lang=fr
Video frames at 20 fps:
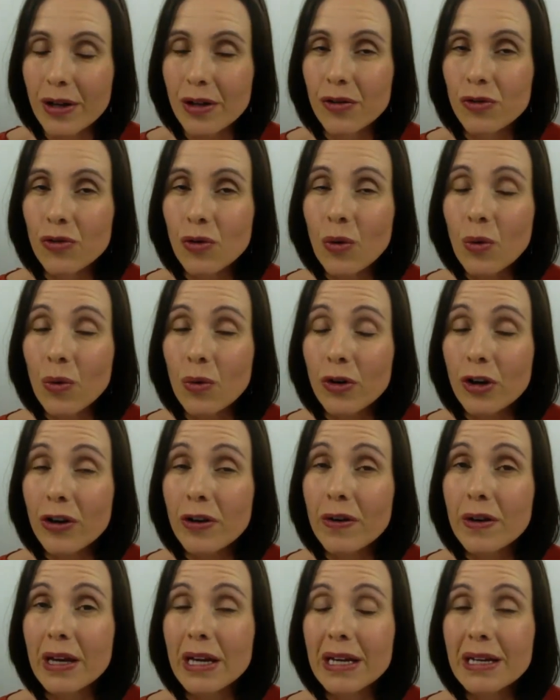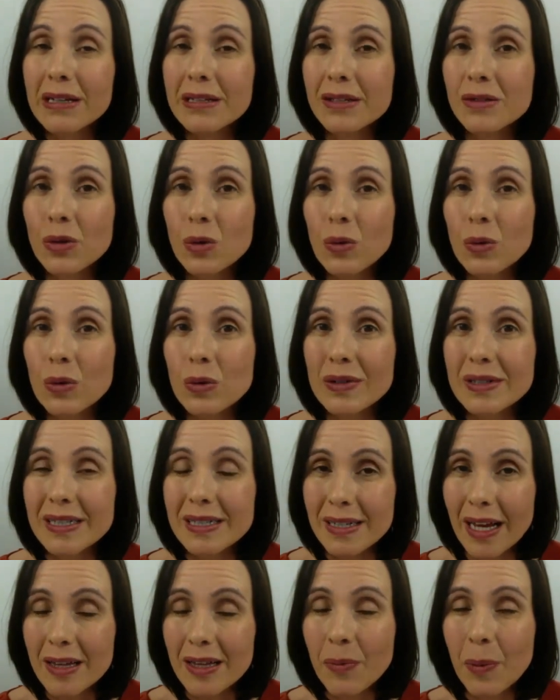donc ils ont
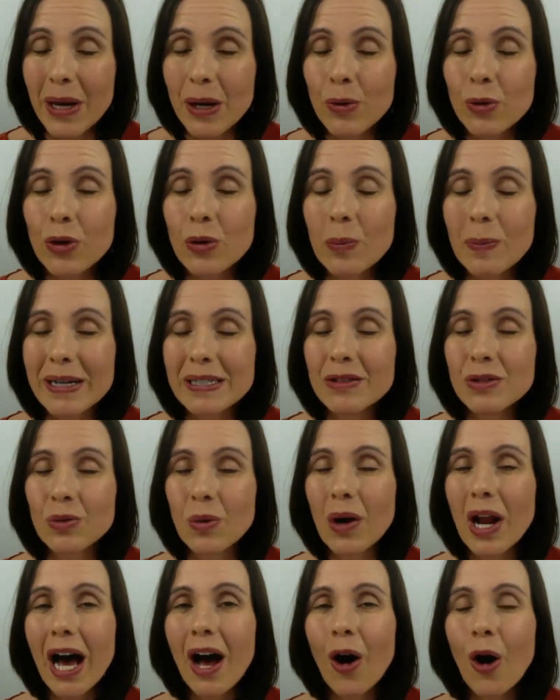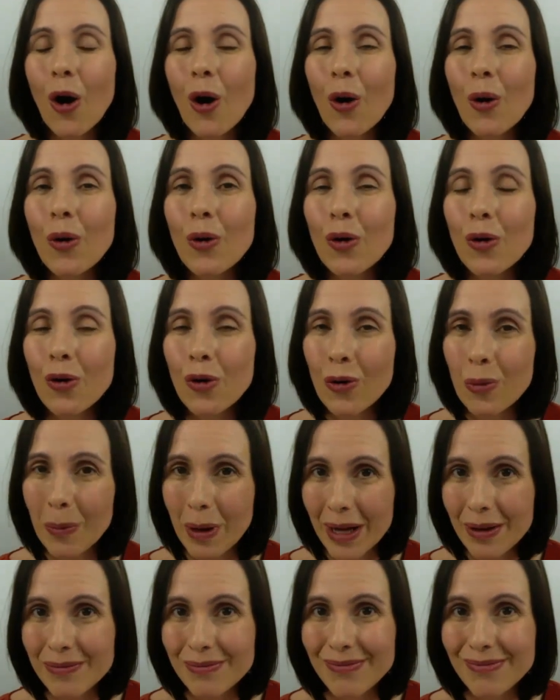cette préoccupation-là en commun